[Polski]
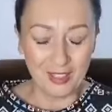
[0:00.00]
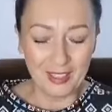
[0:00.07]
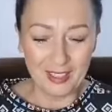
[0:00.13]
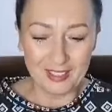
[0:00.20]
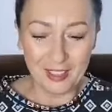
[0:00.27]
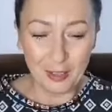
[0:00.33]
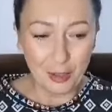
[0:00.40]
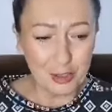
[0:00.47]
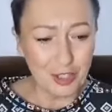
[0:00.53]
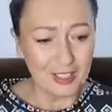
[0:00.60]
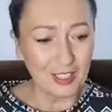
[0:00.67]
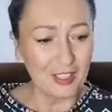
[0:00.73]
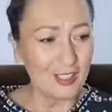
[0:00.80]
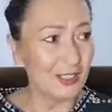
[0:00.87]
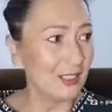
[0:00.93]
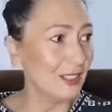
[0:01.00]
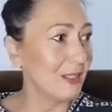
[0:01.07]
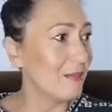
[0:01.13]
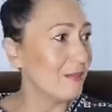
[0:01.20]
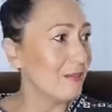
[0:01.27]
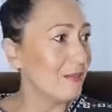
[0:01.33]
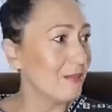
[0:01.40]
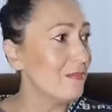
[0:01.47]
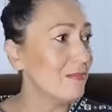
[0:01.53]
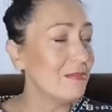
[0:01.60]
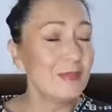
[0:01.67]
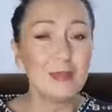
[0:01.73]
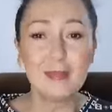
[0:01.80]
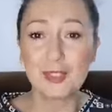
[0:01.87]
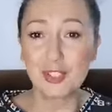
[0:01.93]
I tylko się tak
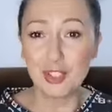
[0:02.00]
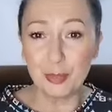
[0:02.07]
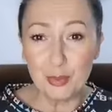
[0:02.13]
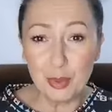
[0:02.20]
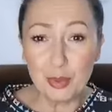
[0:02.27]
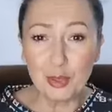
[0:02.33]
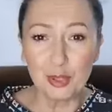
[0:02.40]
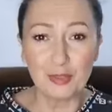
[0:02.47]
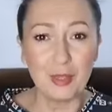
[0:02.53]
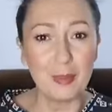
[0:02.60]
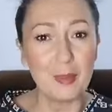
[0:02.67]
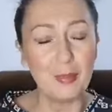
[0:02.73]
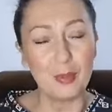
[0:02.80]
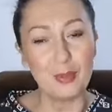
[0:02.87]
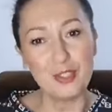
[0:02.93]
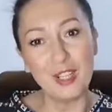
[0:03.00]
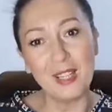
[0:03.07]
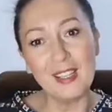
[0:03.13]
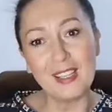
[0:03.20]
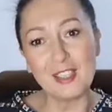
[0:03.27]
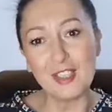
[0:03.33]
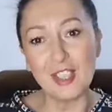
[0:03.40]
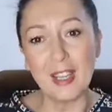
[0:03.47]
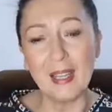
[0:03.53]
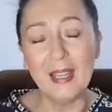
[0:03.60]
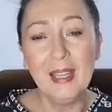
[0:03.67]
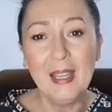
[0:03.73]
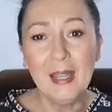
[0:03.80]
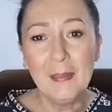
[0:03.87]
szybciutko z Wami podzielę, że